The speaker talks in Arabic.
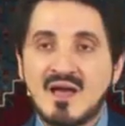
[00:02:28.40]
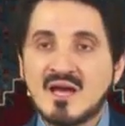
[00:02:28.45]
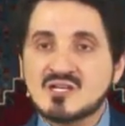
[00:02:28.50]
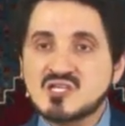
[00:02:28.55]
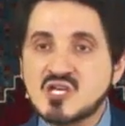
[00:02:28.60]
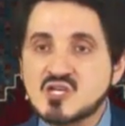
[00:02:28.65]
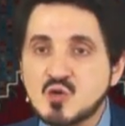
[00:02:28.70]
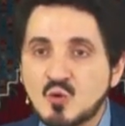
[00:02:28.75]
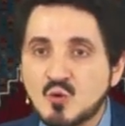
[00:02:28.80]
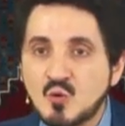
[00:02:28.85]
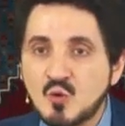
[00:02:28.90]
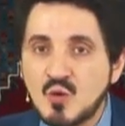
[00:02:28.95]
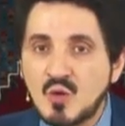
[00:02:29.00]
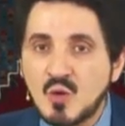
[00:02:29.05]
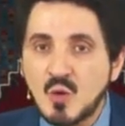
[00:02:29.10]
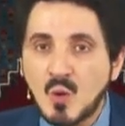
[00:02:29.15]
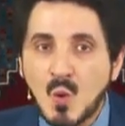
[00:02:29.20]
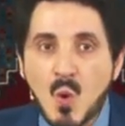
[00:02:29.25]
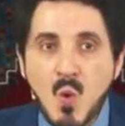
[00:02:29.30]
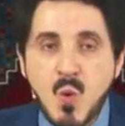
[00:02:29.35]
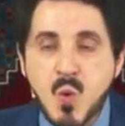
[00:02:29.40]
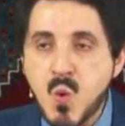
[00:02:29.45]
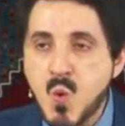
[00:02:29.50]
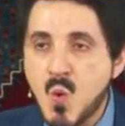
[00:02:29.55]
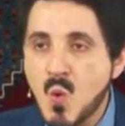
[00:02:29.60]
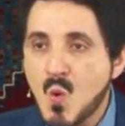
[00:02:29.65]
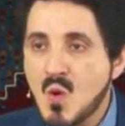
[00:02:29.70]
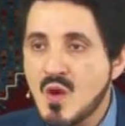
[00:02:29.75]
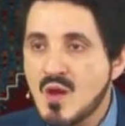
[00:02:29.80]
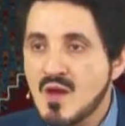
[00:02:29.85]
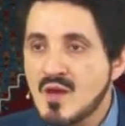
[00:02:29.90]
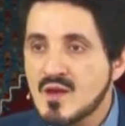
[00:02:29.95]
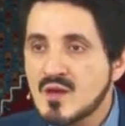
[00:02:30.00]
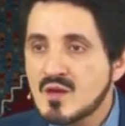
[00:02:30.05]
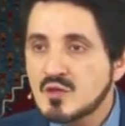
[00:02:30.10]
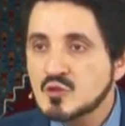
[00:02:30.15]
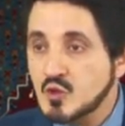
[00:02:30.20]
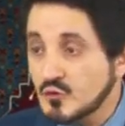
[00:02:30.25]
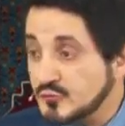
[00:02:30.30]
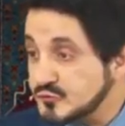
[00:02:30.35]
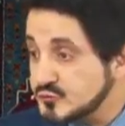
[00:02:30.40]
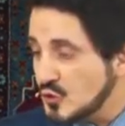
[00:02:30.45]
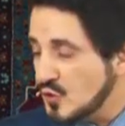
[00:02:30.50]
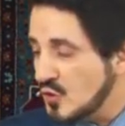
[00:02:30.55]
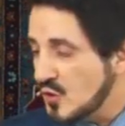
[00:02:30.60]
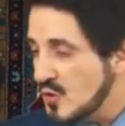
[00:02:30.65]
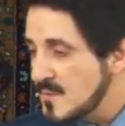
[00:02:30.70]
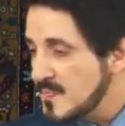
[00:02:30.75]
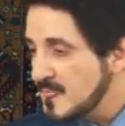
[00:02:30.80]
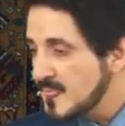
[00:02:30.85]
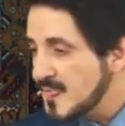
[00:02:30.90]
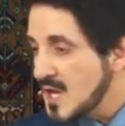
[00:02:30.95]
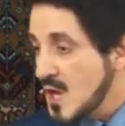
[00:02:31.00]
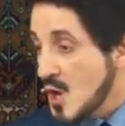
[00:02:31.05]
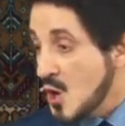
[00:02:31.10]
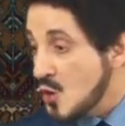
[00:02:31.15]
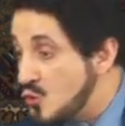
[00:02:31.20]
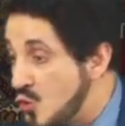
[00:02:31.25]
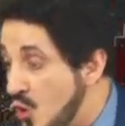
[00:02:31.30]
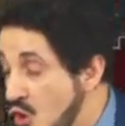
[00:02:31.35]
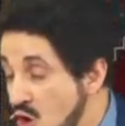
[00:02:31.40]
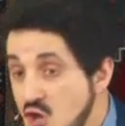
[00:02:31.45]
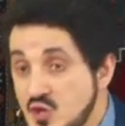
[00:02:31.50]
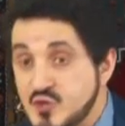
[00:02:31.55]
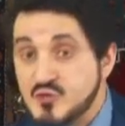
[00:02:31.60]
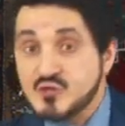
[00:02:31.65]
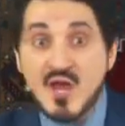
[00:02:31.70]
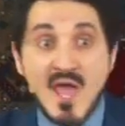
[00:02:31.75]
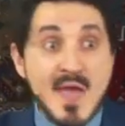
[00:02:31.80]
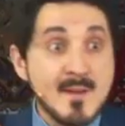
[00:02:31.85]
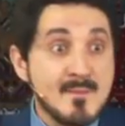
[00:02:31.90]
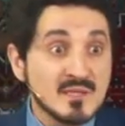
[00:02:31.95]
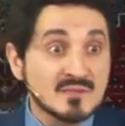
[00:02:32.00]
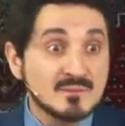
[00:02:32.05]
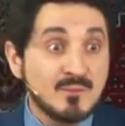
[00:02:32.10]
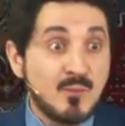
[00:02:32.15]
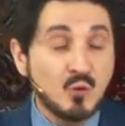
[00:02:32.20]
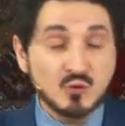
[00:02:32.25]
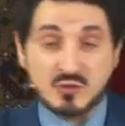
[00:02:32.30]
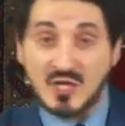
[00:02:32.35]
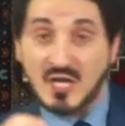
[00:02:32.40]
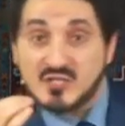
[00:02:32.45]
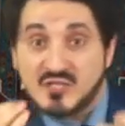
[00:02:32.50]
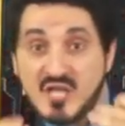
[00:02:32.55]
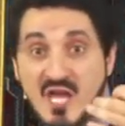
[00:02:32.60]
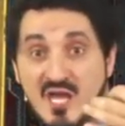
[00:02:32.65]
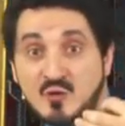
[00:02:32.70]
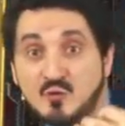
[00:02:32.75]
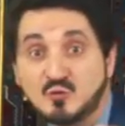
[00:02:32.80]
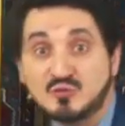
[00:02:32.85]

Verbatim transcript: أجى يقول أوف شفتوا كل شيء مضبوط عشان